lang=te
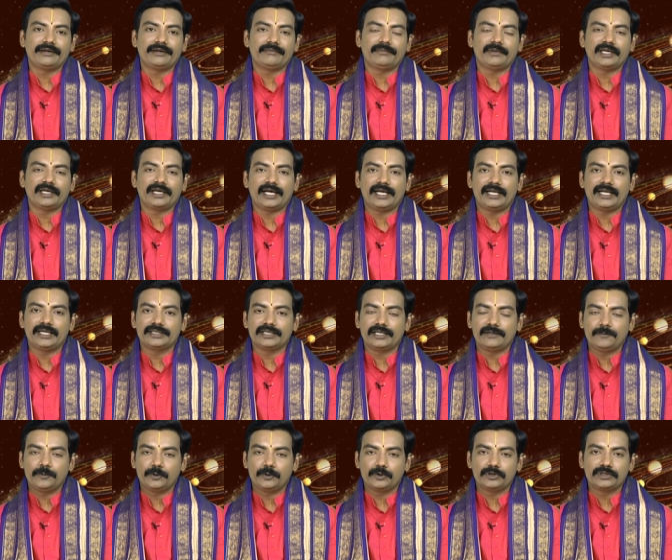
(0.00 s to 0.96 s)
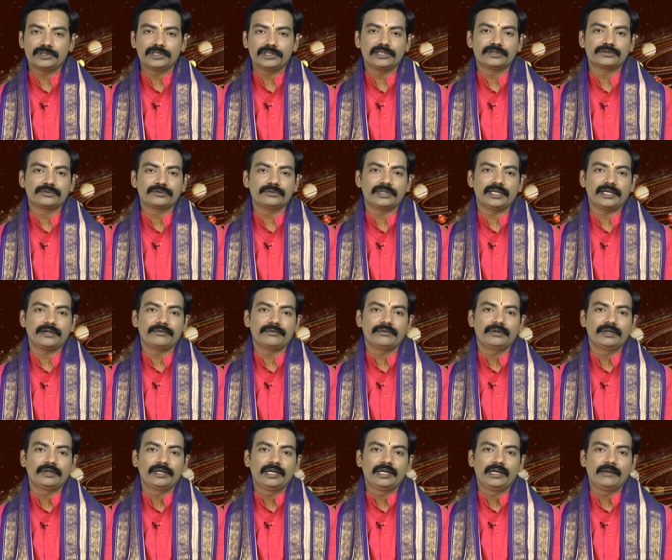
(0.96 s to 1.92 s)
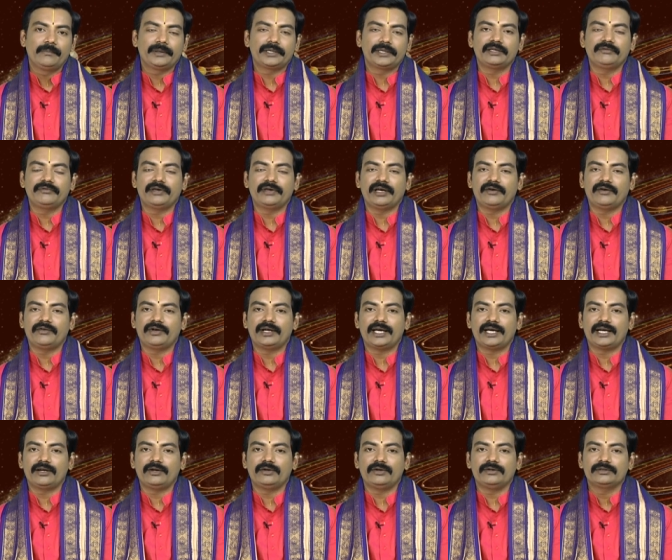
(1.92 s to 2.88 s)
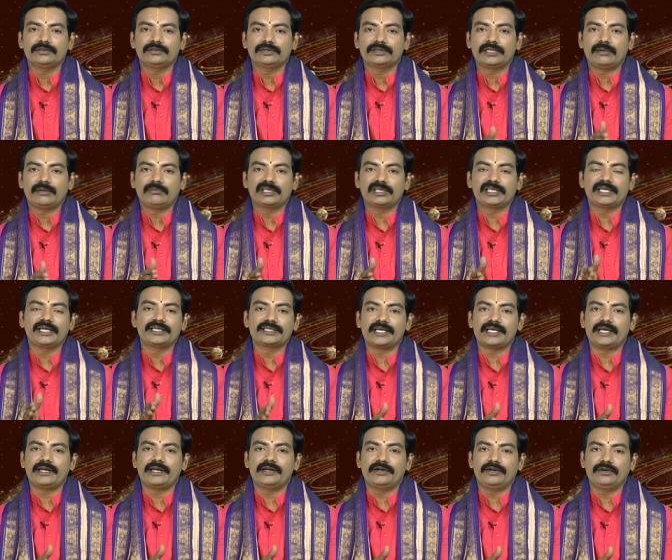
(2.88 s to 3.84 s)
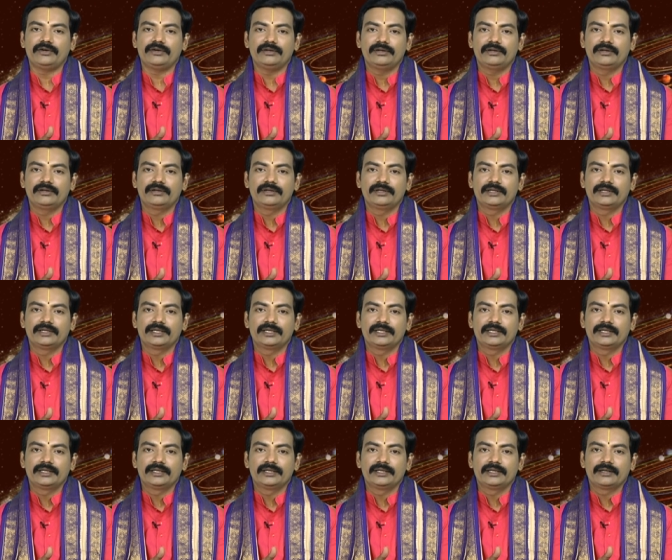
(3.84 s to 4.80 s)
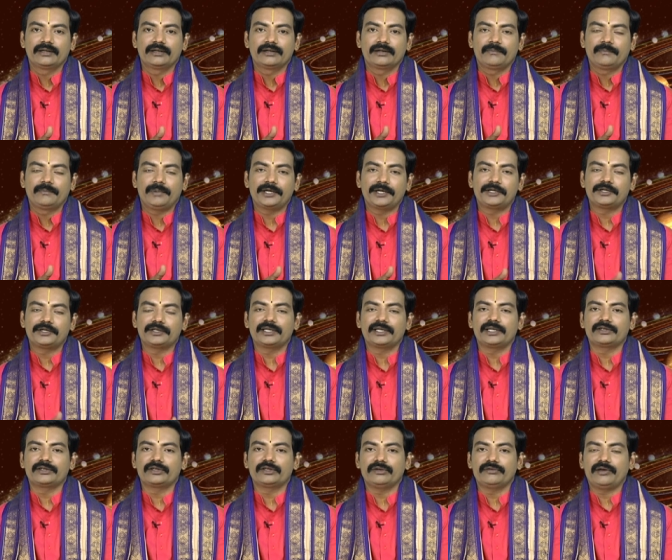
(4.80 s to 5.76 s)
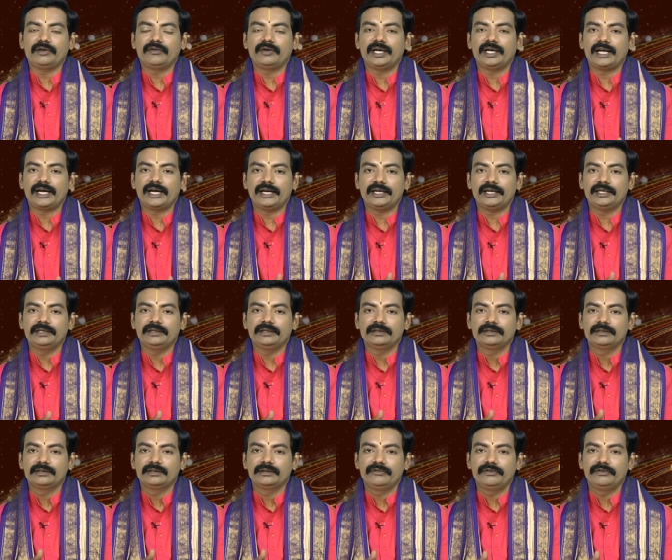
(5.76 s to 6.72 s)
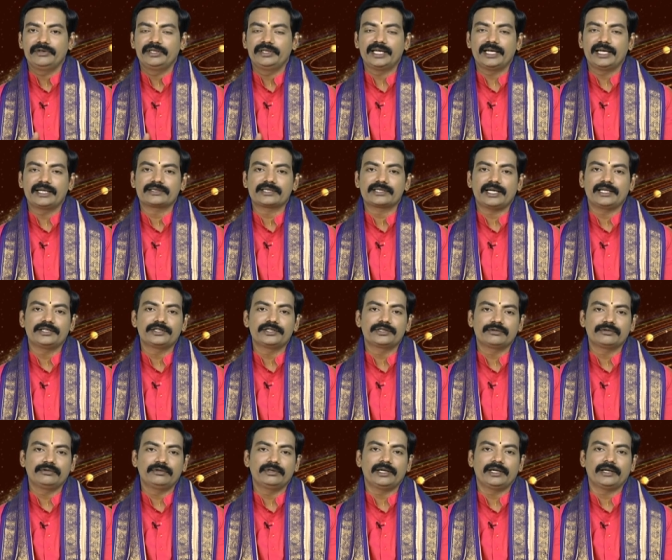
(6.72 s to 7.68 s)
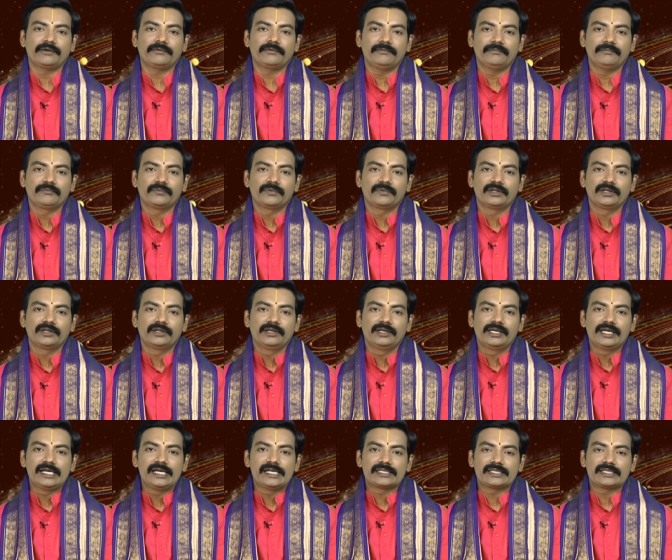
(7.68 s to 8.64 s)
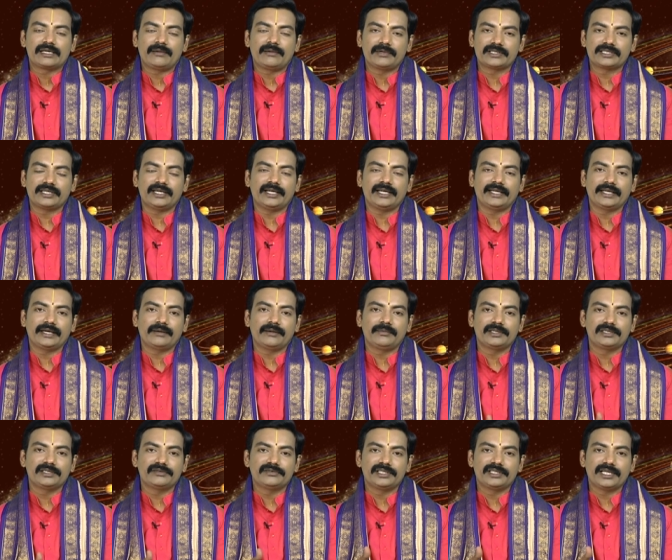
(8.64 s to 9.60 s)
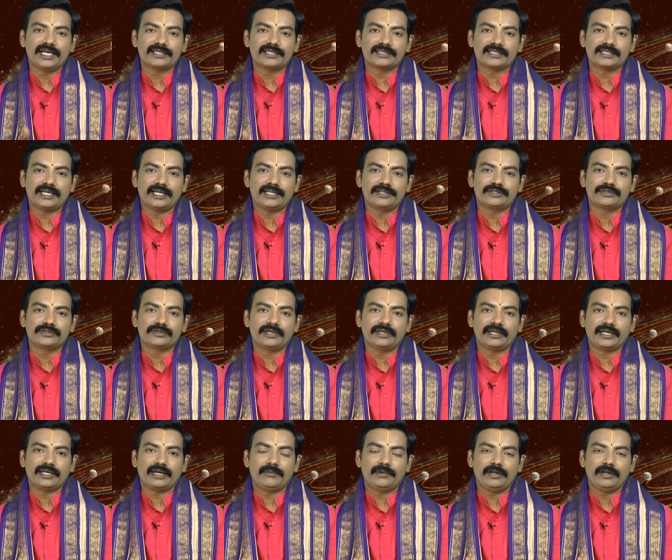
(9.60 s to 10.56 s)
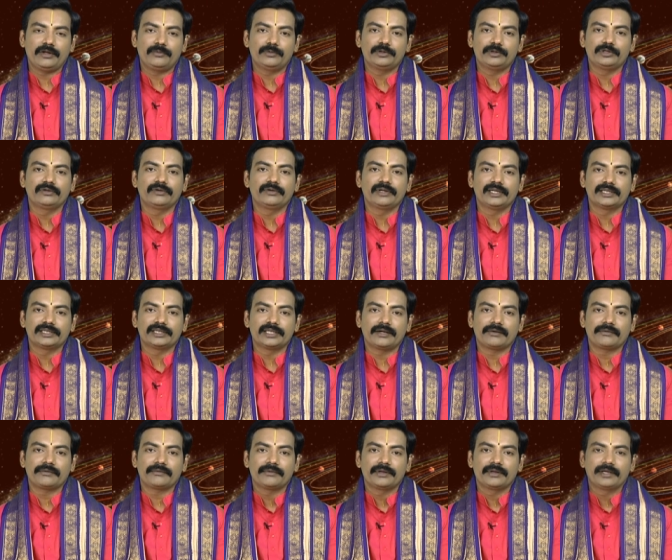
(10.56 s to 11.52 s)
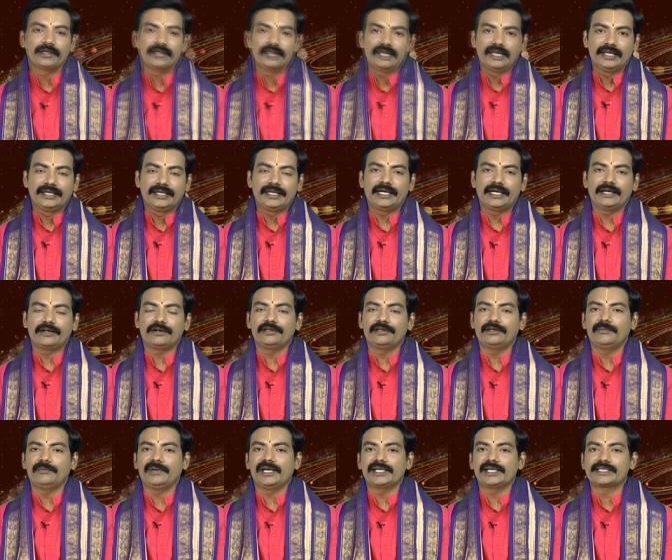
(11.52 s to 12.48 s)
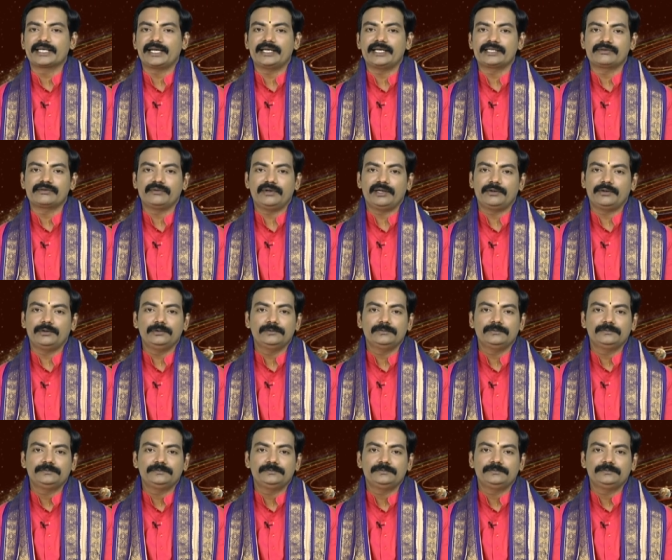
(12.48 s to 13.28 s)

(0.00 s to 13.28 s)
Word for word: కట్టుబడి కార్యాచరణ పూర్తి చేసుకుంటారు ప్రతి వ్యవహారంలో తమదైన శైలిలో పట్టుదలతో వ్యవహారాన్ని విజయాలు సాధించుకుంటారు సమస్యలు అధిగమించి విజయాలు సాధించుకునే క్రమంలో ముందుకు వెళ్తారు నేటి రోజు మేషరాశి వారు